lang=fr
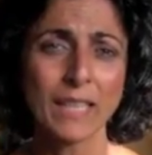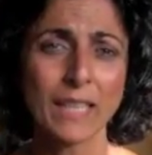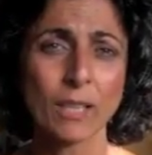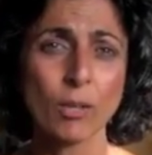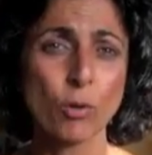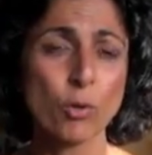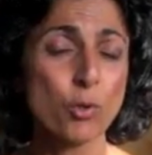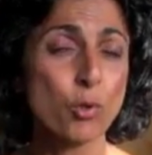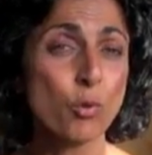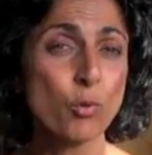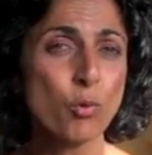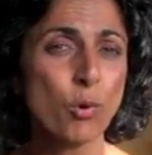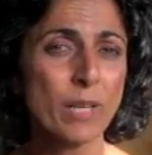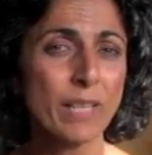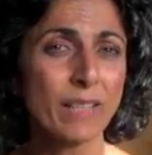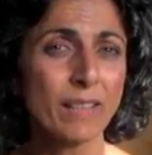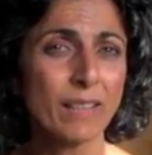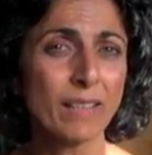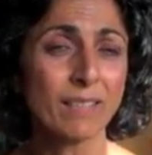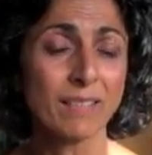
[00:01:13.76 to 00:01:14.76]
Alors ce cours
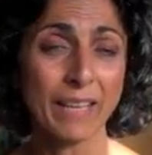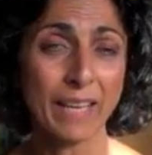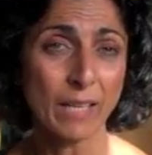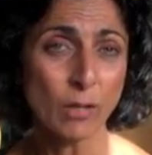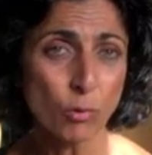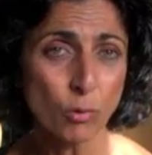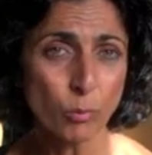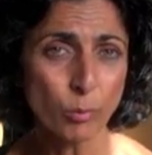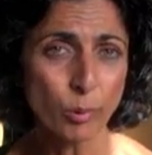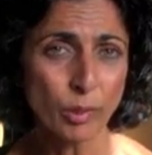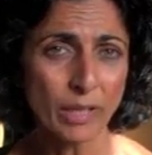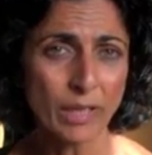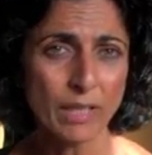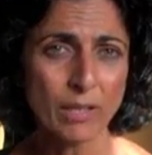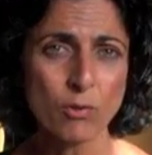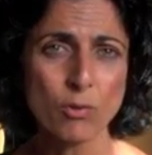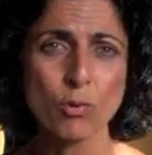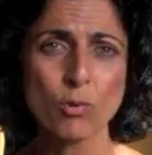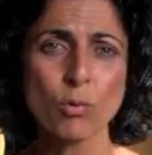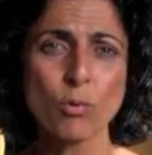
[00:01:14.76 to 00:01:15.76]
était très complet,
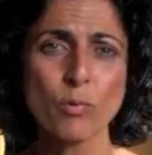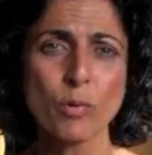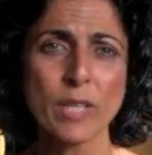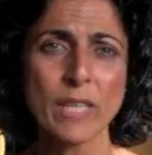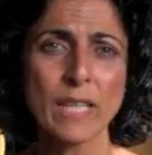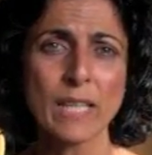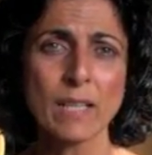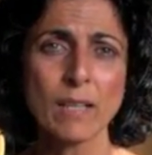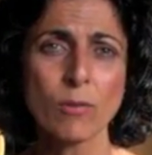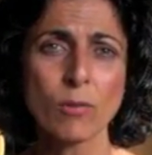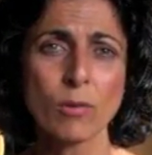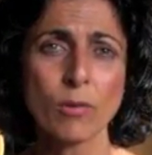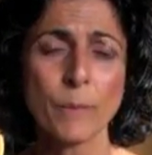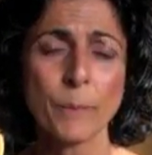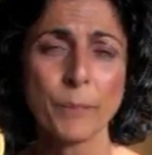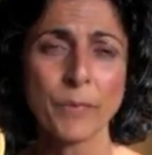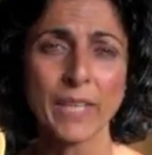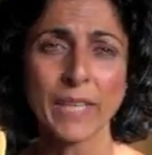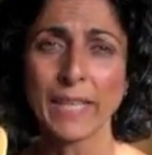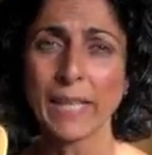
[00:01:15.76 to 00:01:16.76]
je trouve
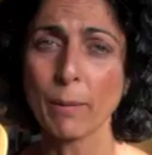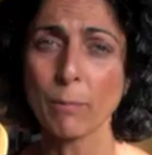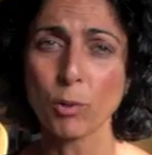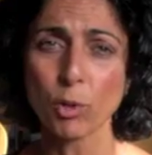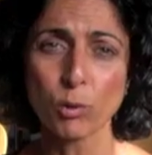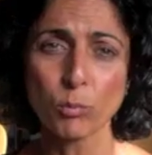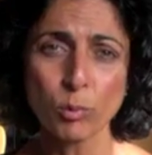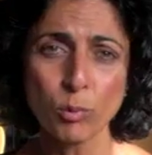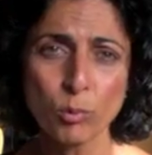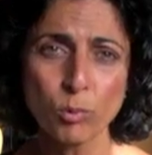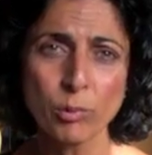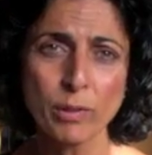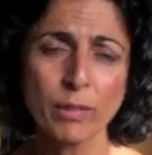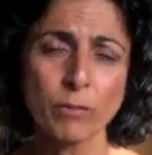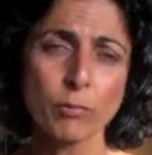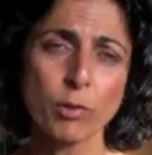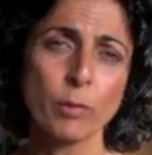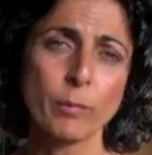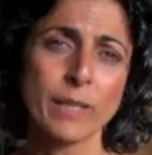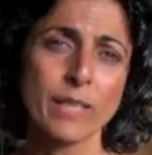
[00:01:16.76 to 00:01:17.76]
qu'il apporte beaucoup
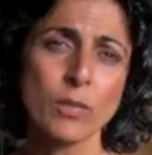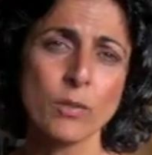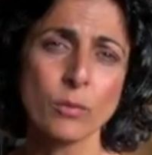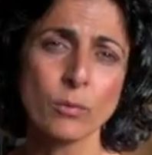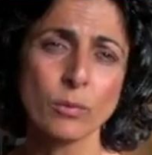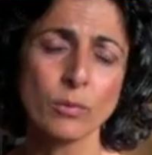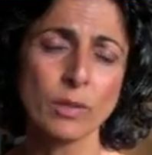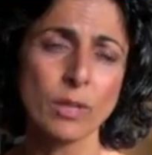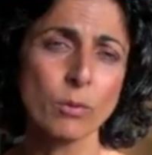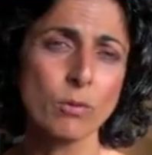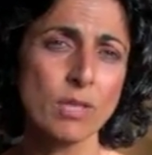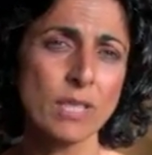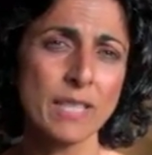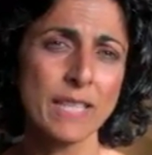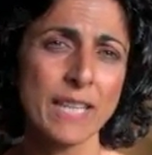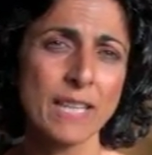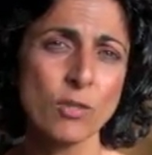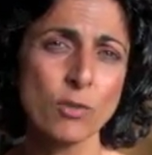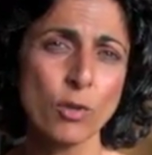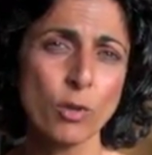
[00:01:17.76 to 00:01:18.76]
d'informations et aussi
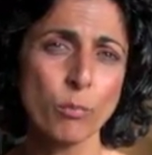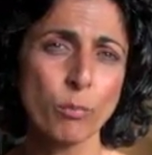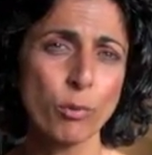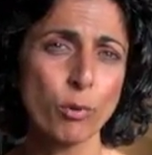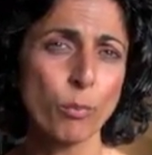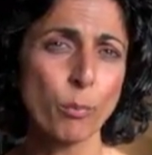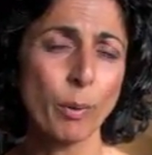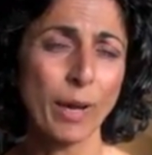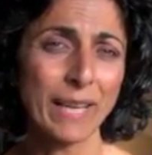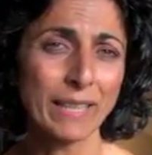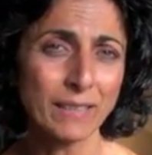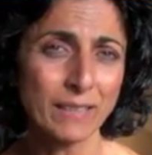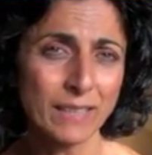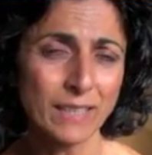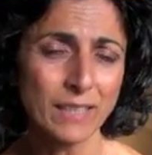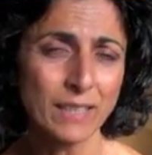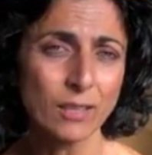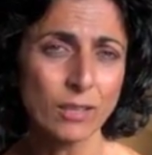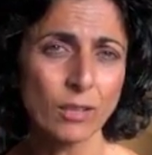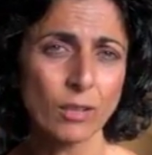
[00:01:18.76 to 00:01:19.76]
d'exemples
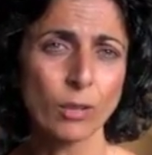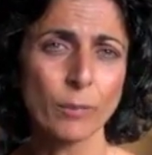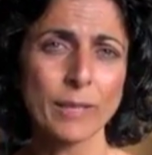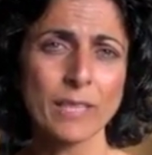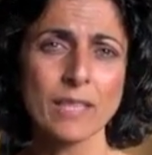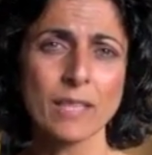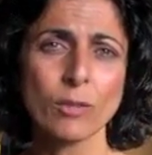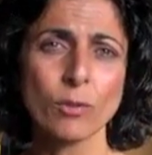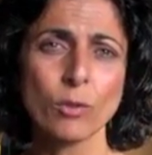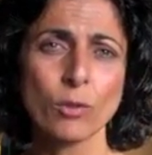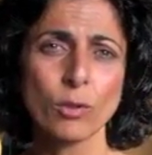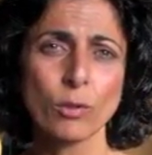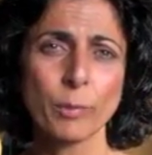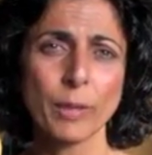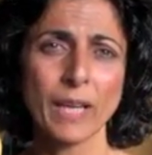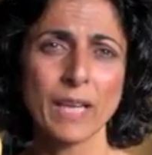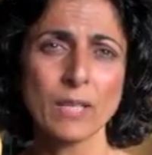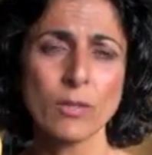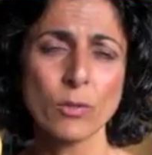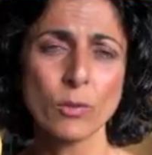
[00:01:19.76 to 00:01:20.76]
pratiques en matière de
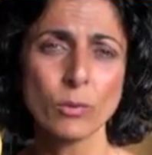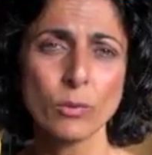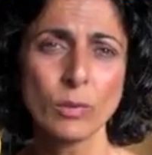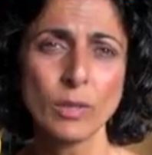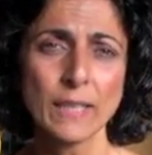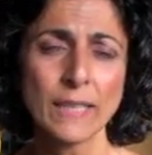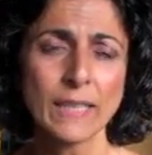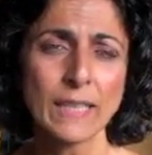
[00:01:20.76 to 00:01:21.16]
coopération.